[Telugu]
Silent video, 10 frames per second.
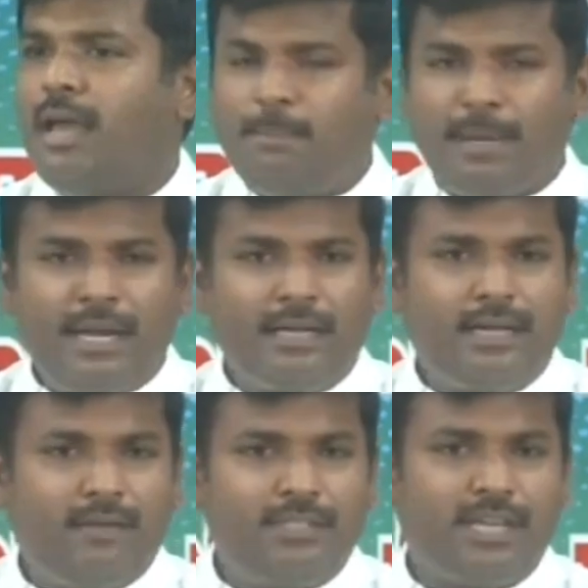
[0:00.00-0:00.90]
ఆయన
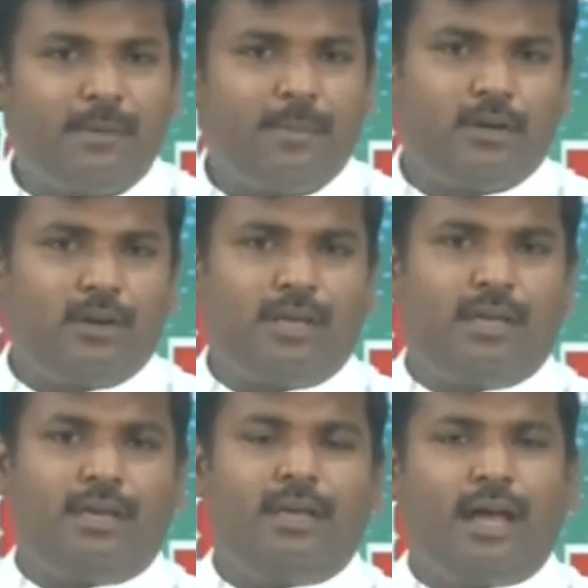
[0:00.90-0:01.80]
పర్యటన
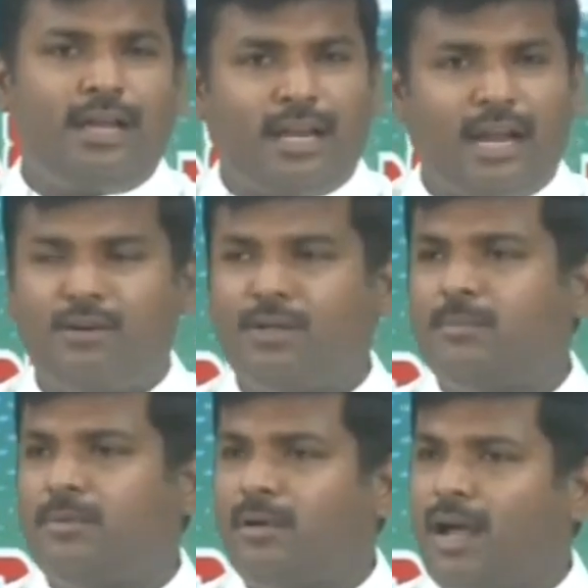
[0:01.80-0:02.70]
విశాఖపట్నంకి ఆయన రావడం
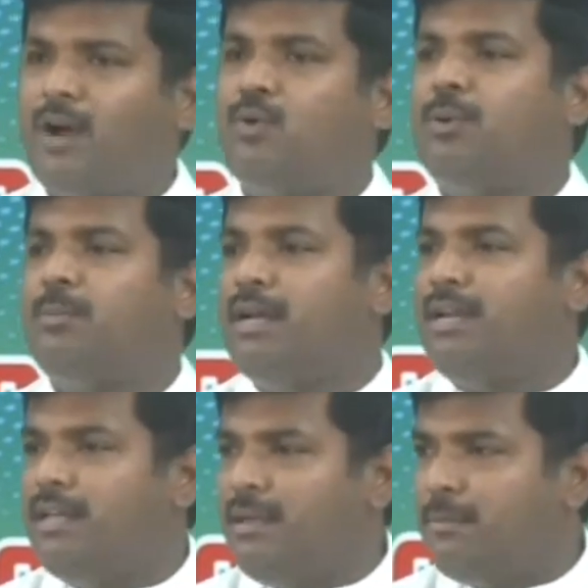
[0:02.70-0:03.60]
ఆ
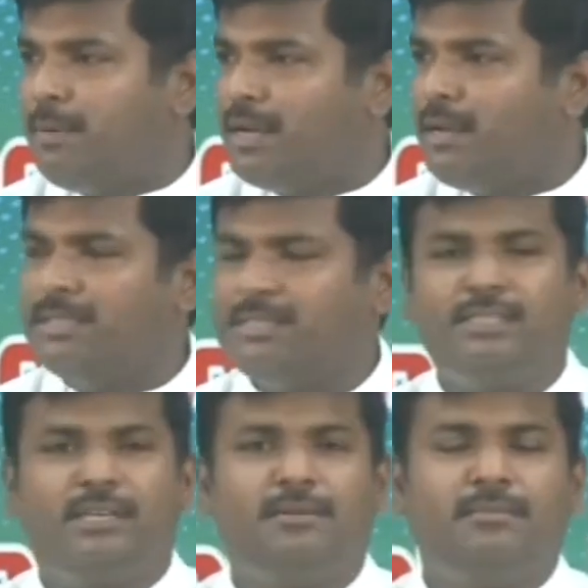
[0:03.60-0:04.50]
కుటుంబాన్ని
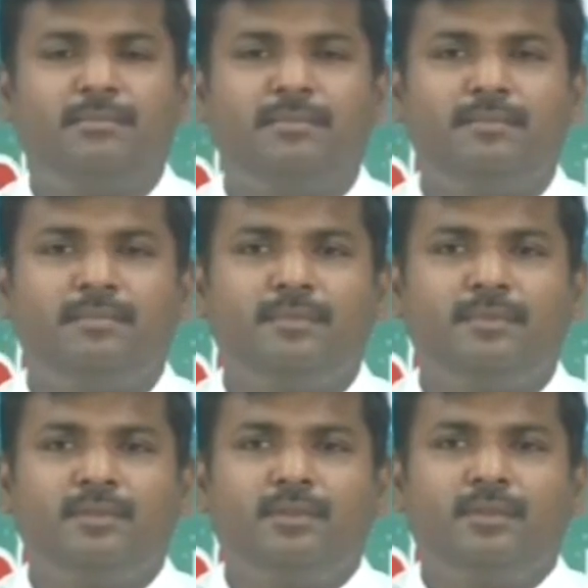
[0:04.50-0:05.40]
పరామర్శించడం
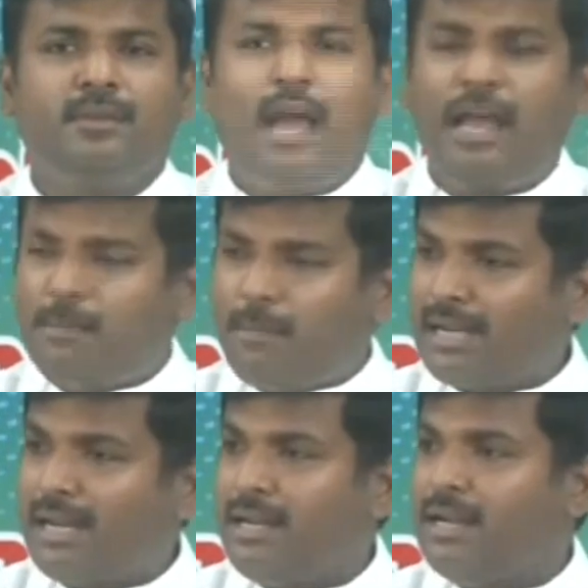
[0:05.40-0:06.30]
ఆయన
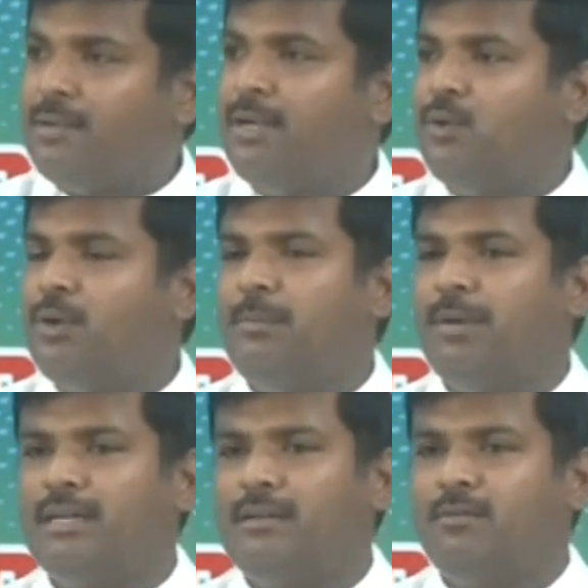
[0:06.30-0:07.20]
మాట్లాడినటువంటి కొన్ని
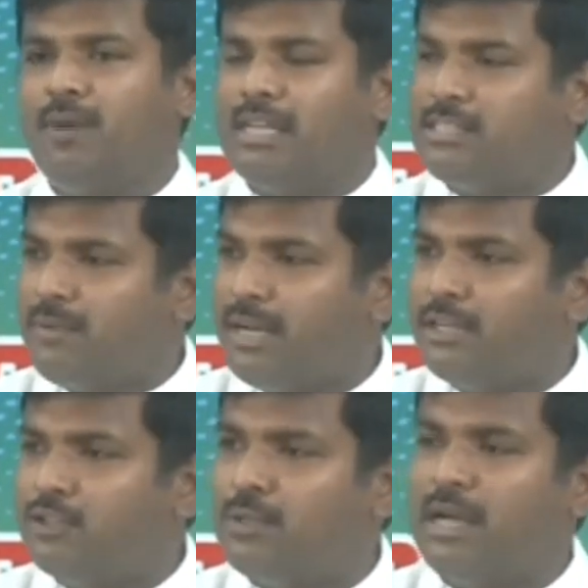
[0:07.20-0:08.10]
మాటలు
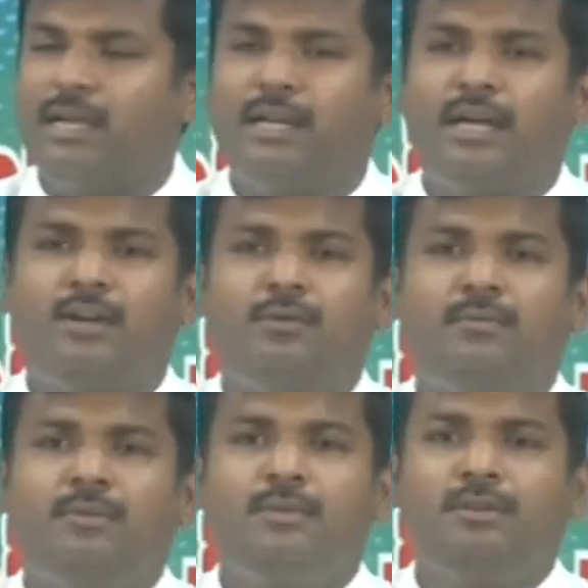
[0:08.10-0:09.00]
వాస్తవానికి సుధాకర్ గారు
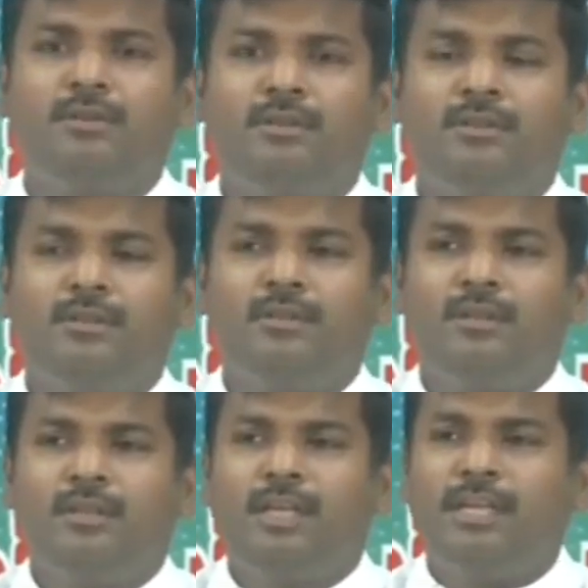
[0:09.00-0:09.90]

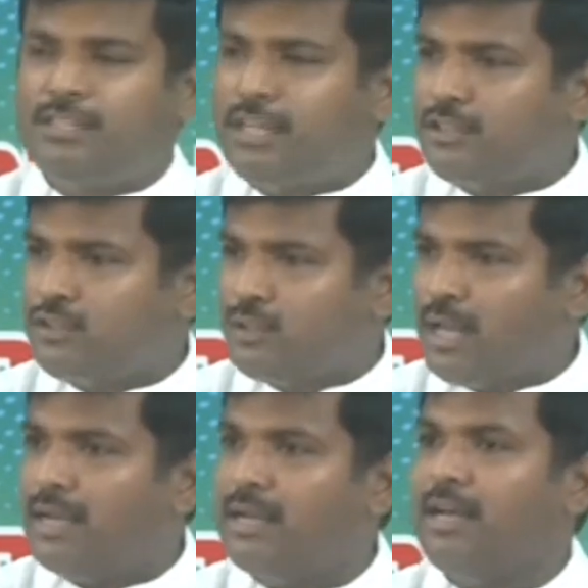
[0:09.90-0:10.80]
కీర్తిశేషు
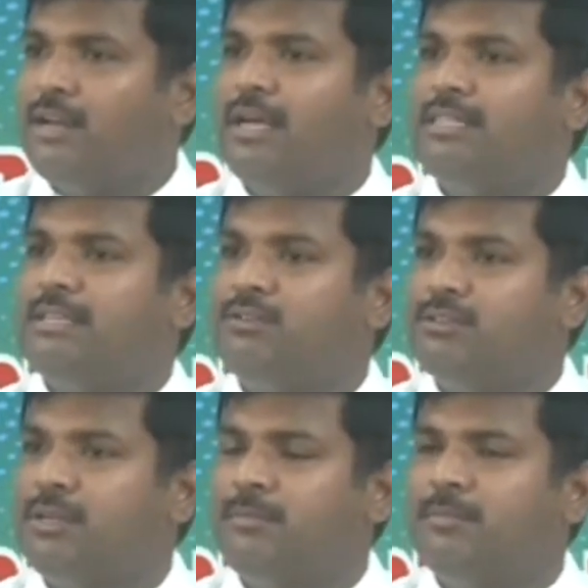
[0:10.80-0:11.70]
సుధాకర్ గారు గత
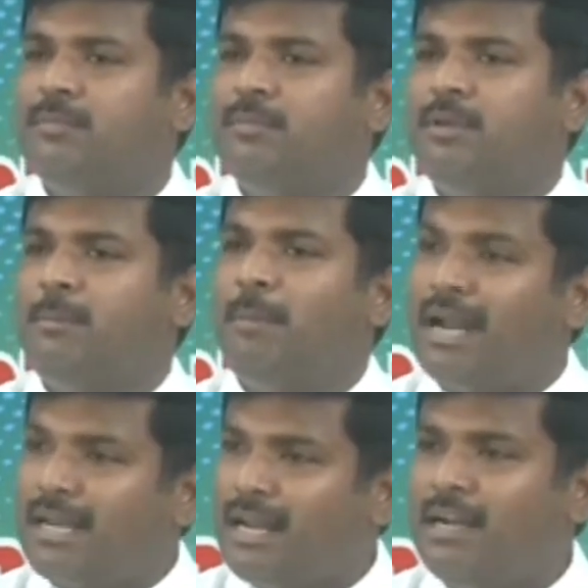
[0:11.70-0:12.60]
సంవత్సరం
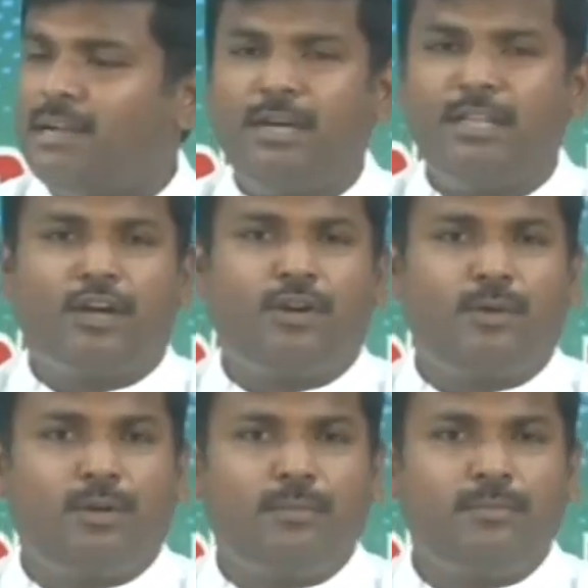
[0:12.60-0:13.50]
మాట్లాడినటువంటి
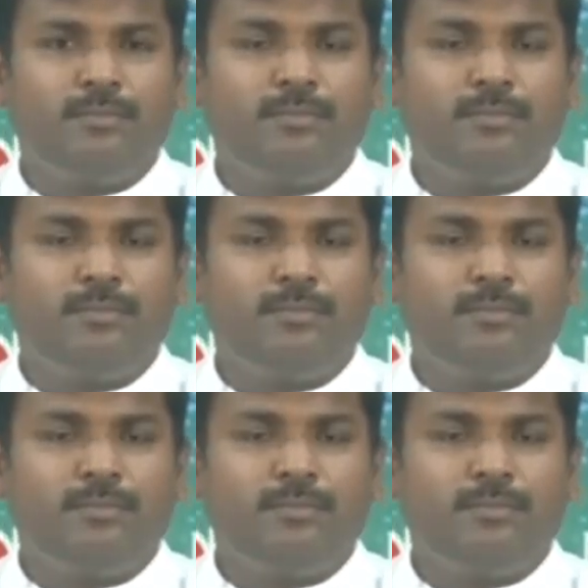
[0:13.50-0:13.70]
తరుణంలో